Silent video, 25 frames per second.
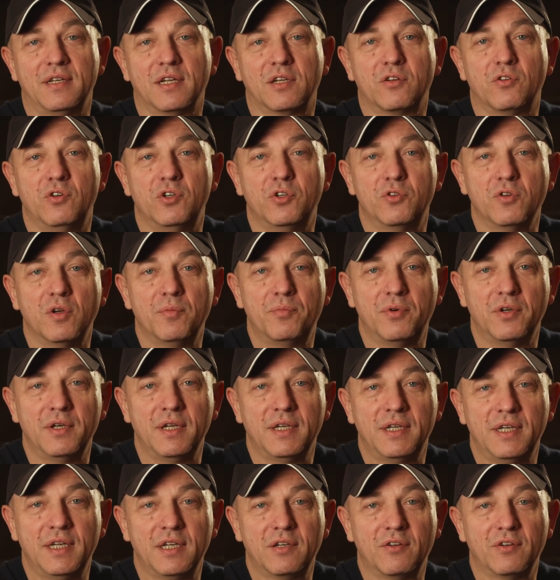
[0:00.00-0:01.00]
der
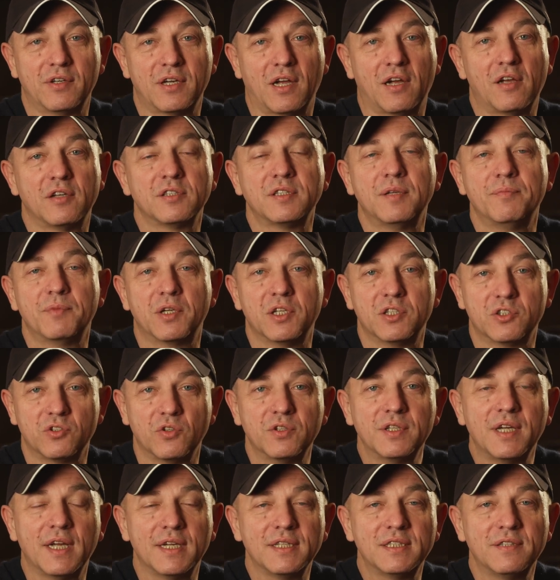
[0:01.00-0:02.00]
Kulturpolitik und auch aus dem
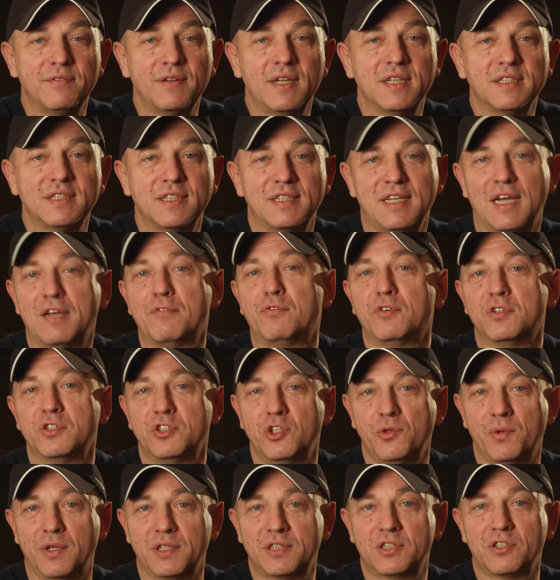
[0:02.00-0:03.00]
Gesundheitswesen davon
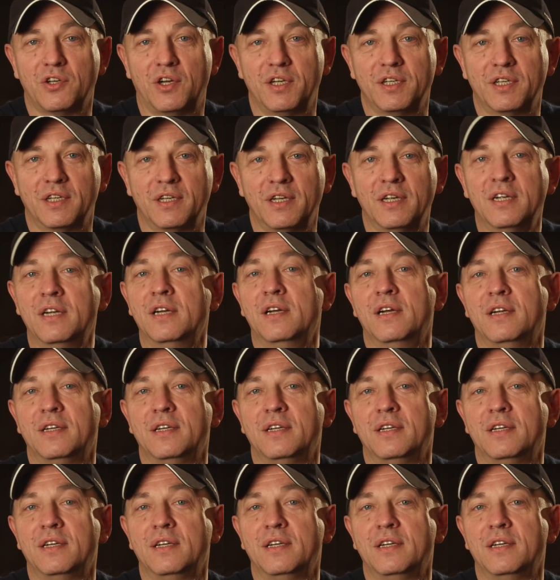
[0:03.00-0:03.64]
zu überzeugen,